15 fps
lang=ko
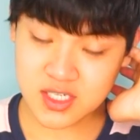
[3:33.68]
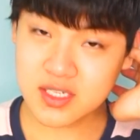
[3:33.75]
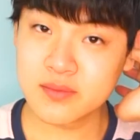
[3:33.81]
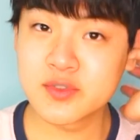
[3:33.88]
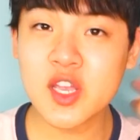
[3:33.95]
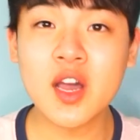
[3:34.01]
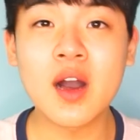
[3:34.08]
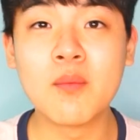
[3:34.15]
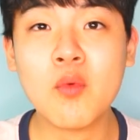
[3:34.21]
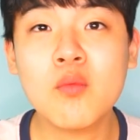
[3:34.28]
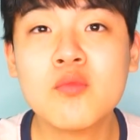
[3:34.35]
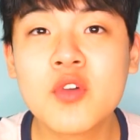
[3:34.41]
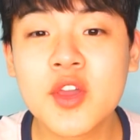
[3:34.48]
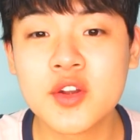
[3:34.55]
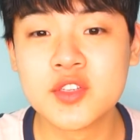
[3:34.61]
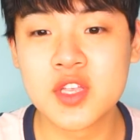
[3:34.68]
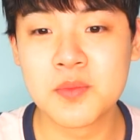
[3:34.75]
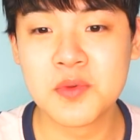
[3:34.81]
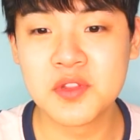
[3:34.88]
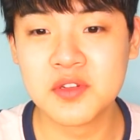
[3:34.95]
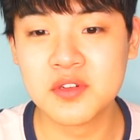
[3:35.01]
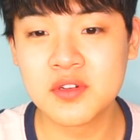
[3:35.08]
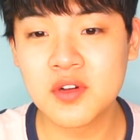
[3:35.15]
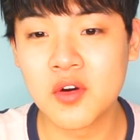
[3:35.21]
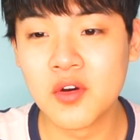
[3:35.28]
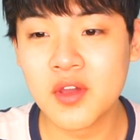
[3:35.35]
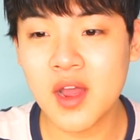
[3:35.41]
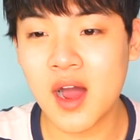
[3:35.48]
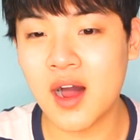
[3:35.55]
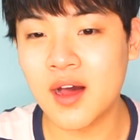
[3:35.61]
지금 제가 몸무게를 재면은
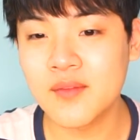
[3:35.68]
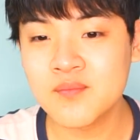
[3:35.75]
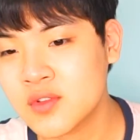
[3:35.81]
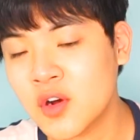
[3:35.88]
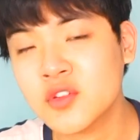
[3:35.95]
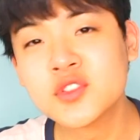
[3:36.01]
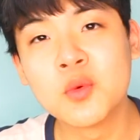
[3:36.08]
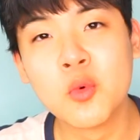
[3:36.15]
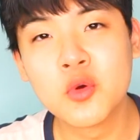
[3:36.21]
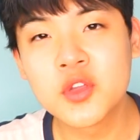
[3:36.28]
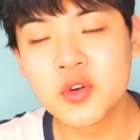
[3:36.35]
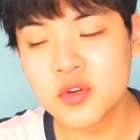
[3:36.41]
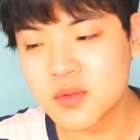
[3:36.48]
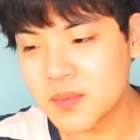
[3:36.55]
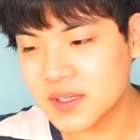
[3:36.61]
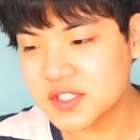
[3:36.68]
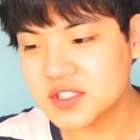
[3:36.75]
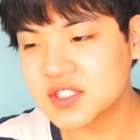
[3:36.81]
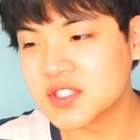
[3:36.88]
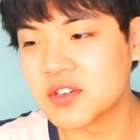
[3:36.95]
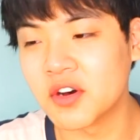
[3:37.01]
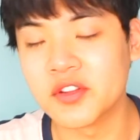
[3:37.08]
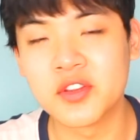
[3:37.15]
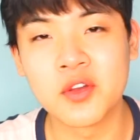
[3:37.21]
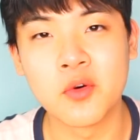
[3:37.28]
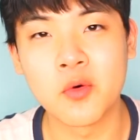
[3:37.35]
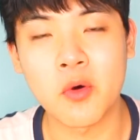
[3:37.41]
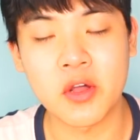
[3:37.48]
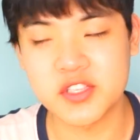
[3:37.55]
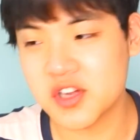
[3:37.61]
거의 한 0.5kg는 빠졌을 것
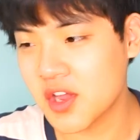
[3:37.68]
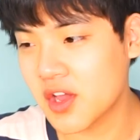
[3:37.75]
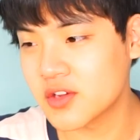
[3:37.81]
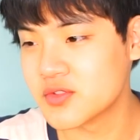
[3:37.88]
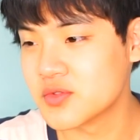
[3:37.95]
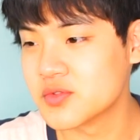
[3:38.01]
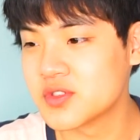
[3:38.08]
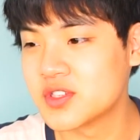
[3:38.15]
같아요 과장해가지고